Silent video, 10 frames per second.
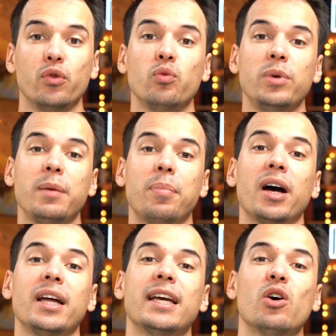N'oubliez
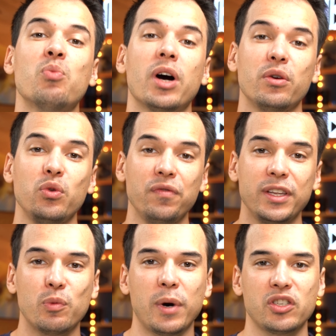pas, il y a au moins une
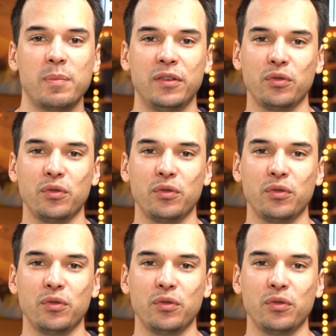vidéo par semaine